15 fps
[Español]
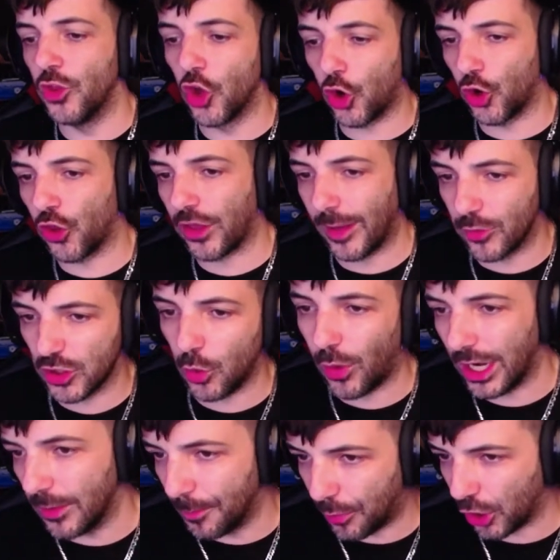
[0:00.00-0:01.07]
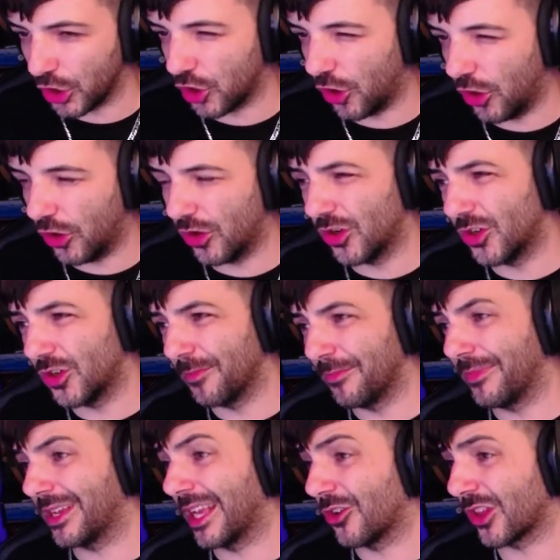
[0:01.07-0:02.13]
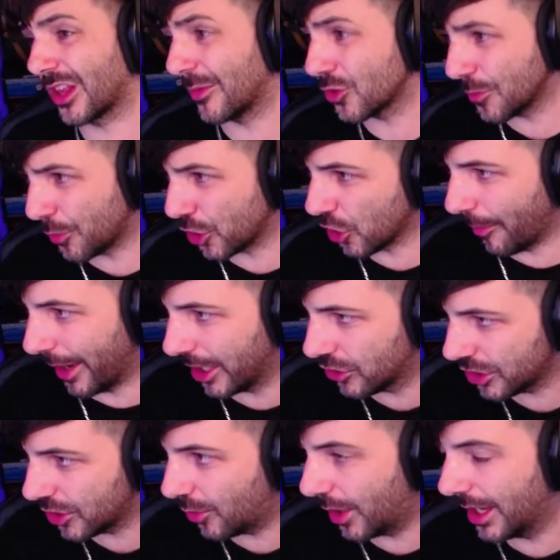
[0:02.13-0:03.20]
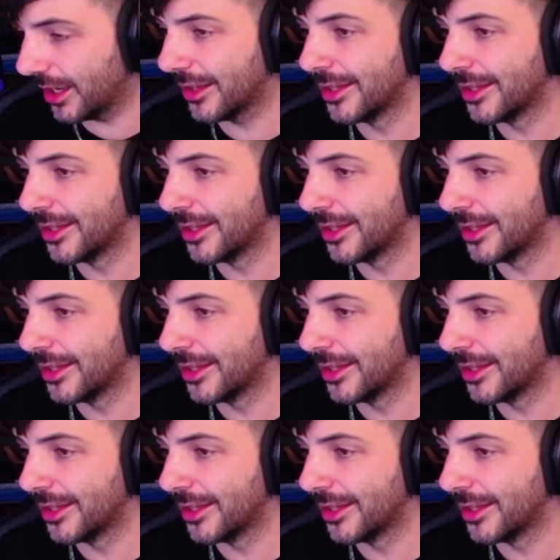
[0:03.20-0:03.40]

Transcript: conozcamos igual de un poquito. Que conozcamos un poquito menos igual.